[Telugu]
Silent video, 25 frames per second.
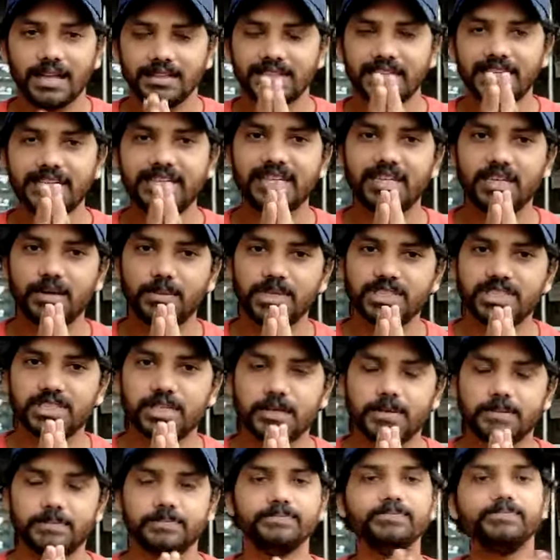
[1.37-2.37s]
అందరికీ
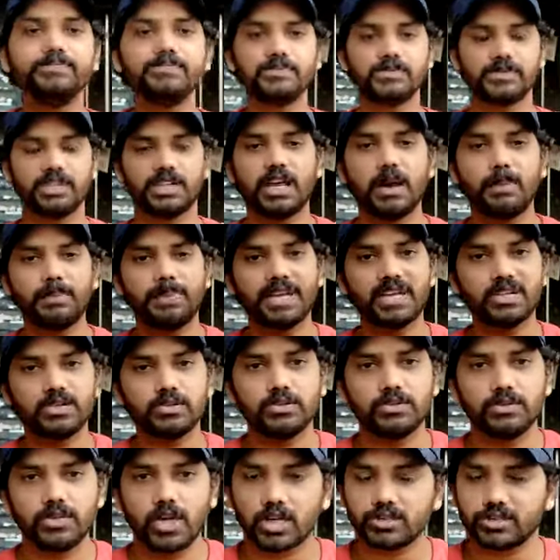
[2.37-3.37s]
నమస్కారం నా పేరు
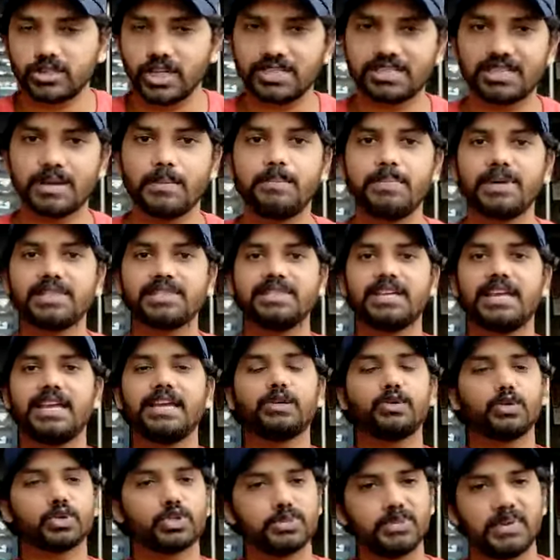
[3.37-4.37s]
డాక్టర్ సంపత్
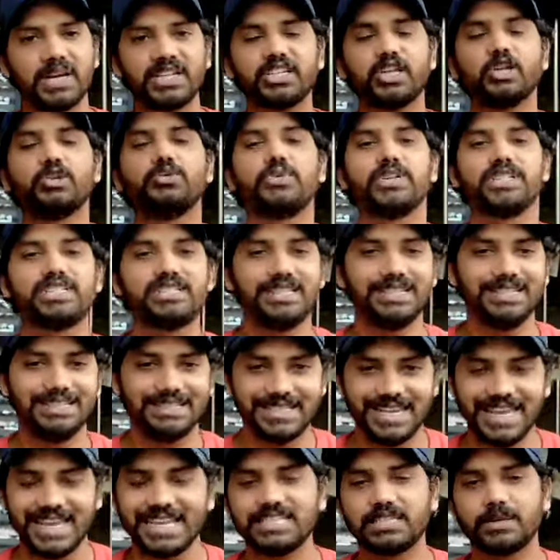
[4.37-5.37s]
నాయక్ ఉస్మానియా యూనివర్సిటీ
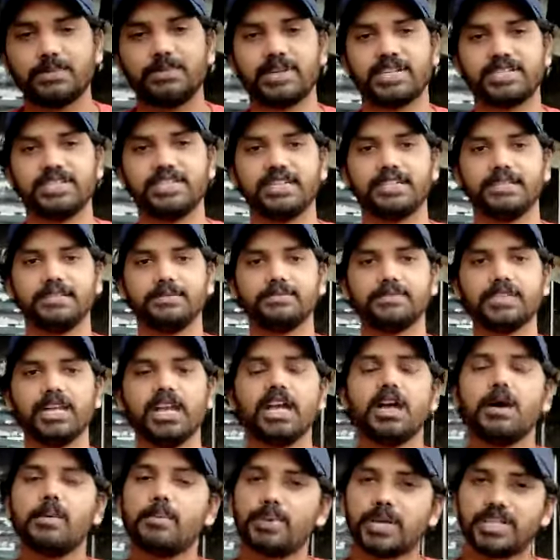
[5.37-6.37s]
జేఏసీ ప్రెసిడెంట్
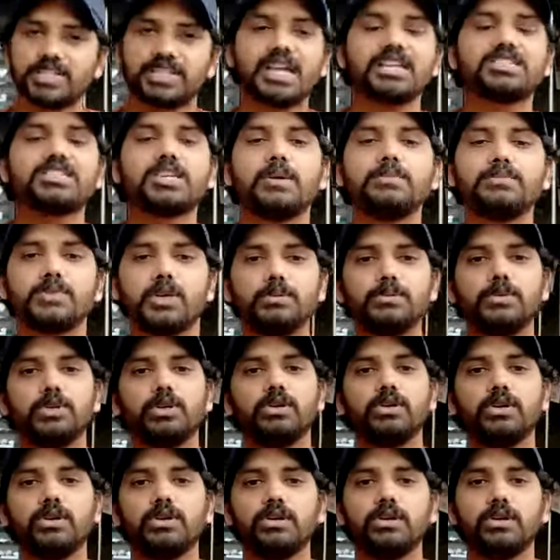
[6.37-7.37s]
ప్రజాస్వామ్యంలో
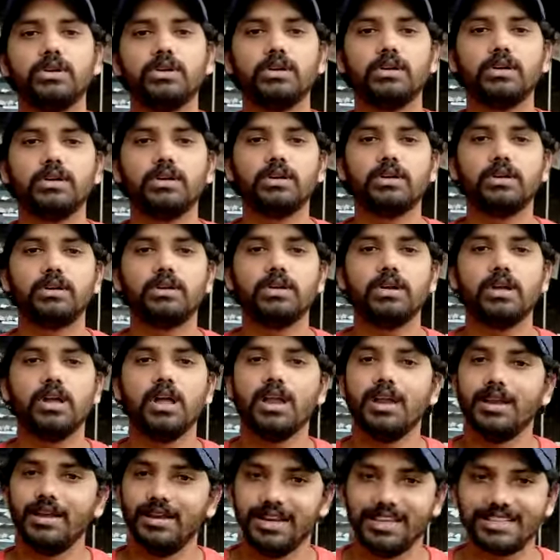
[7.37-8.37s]

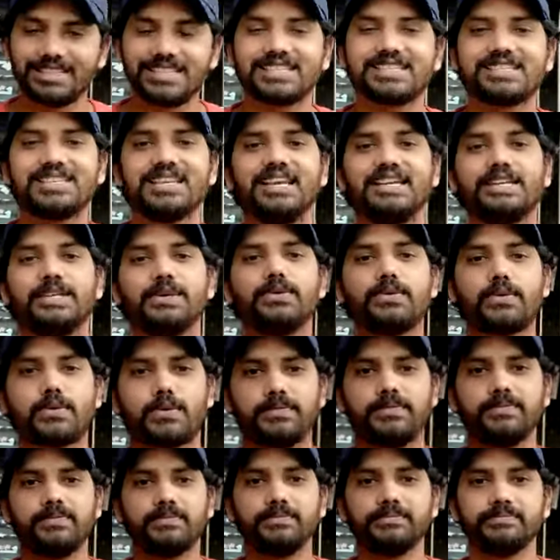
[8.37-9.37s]
లెజిస్లేటివ్
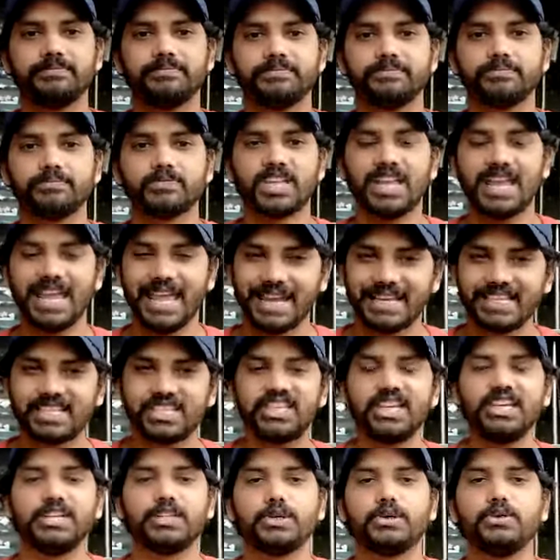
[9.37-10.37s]

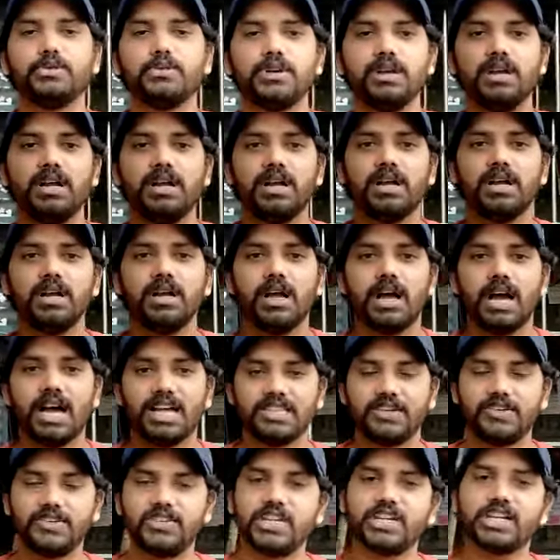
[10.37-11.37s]
ఎగ్జిక్యూటివ్
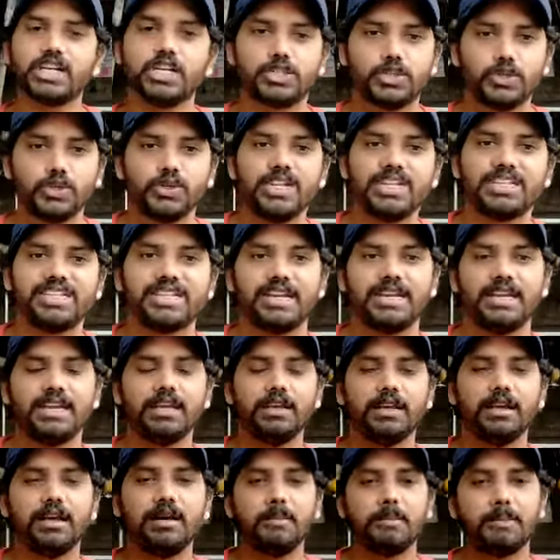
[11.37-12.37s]
అదేవిధంగా జ్యుడిషియరీ
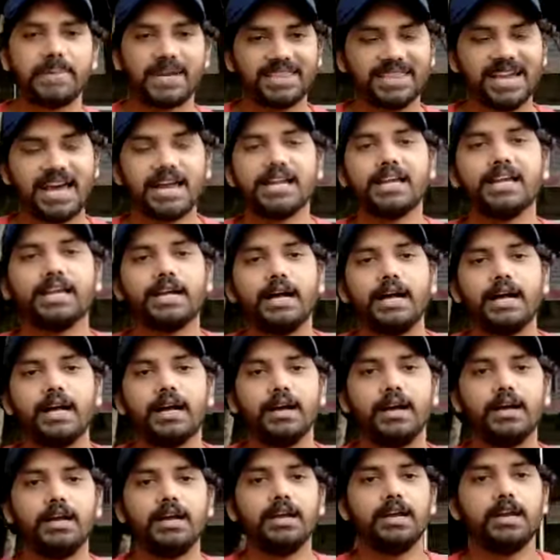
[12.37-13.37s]
ప్రధానంగా
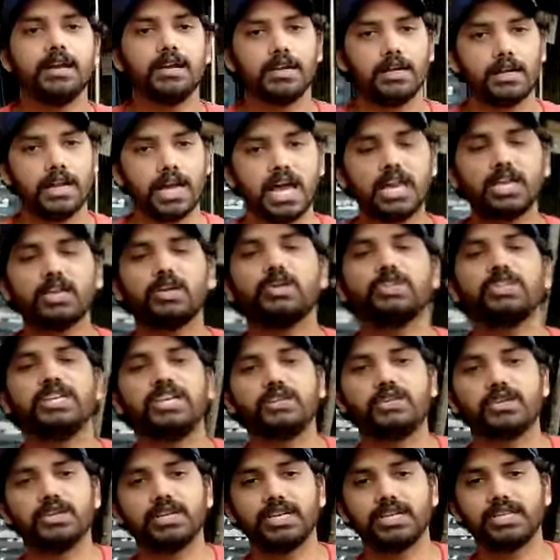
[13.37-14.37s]
నాలుగోది
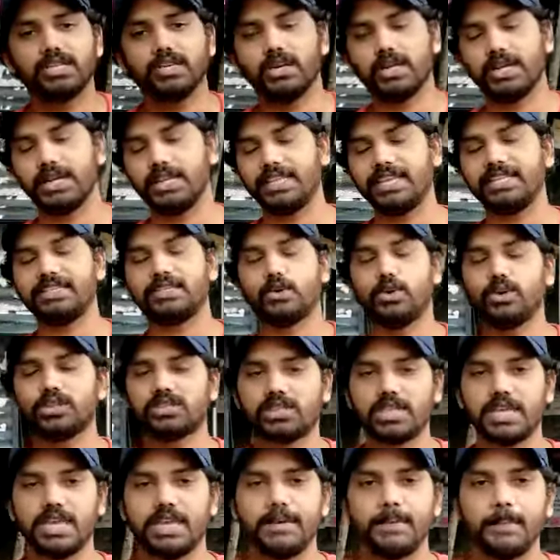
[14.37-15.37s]
ఏదో ఏదైతే
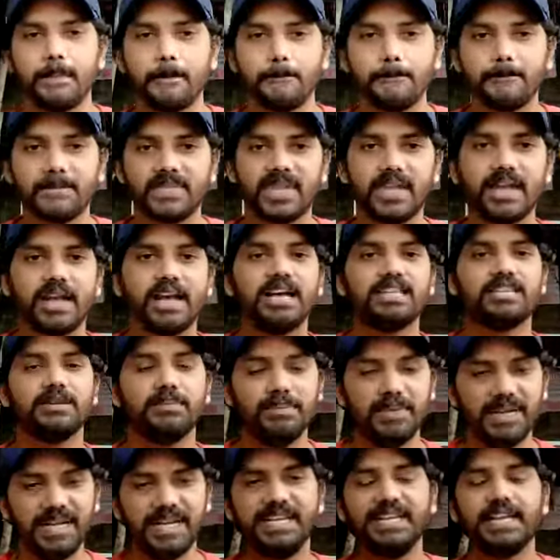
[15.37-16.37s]
వస్తే అది
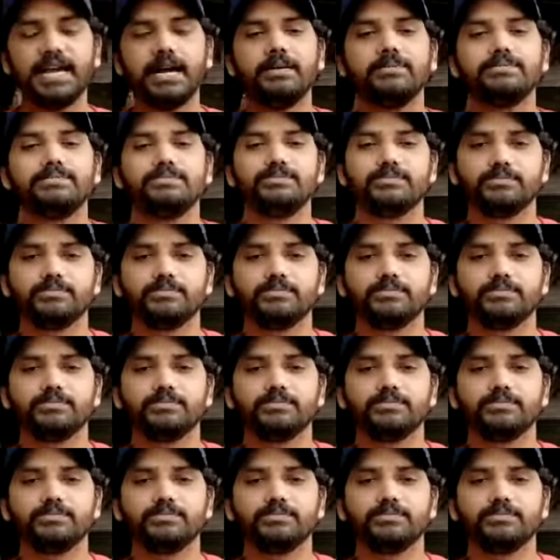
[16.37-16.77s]
మీడియా